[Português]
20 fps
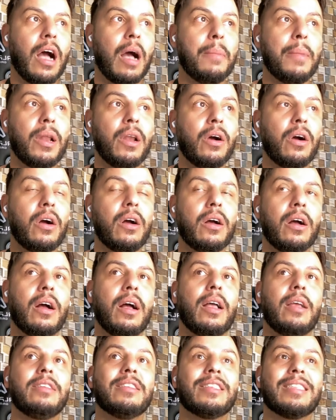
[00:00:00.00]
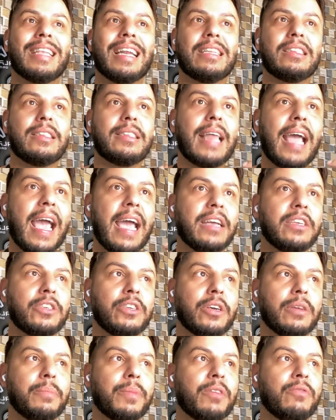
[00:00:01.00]
a melhor
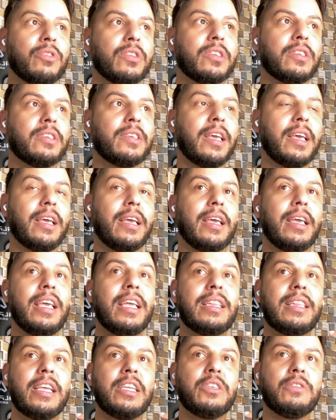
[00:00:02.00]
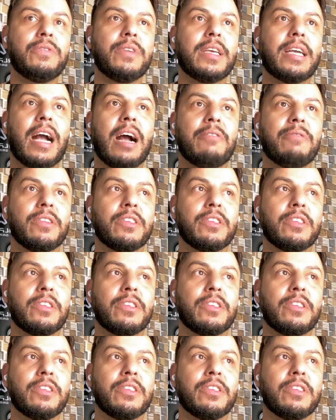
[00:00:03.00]
estratégia para você identificar,